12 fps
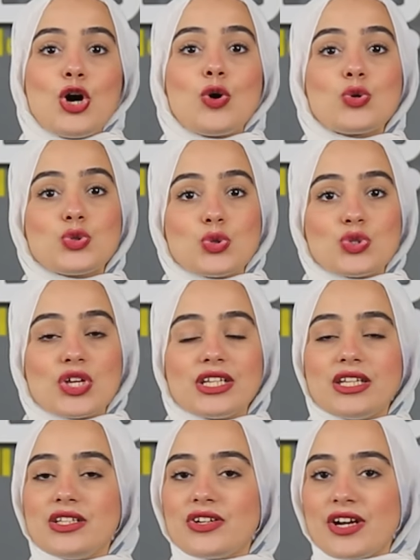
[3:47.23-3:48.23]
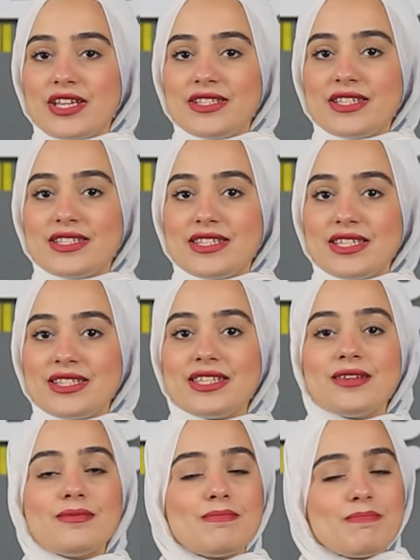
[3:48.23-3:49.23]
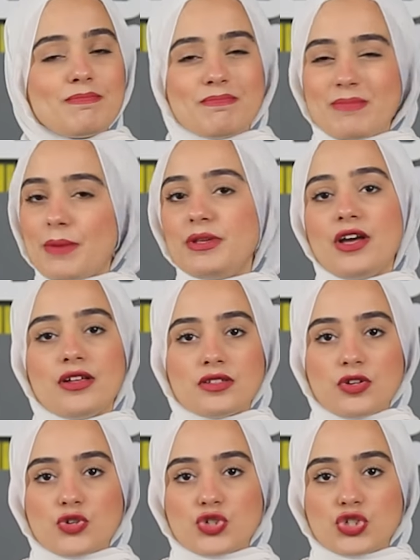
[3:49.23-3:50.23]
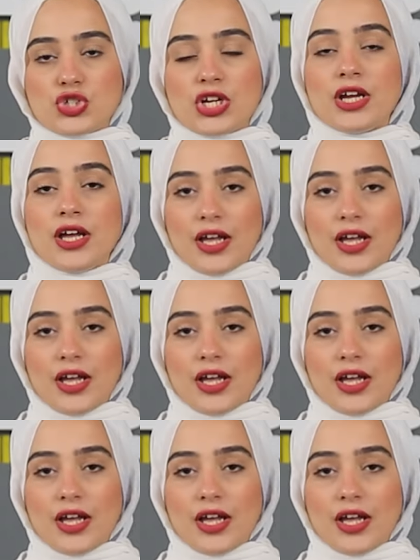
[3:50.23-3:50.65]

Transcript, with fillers: خصوصا أن الرئيس السيسي ما بيهزرش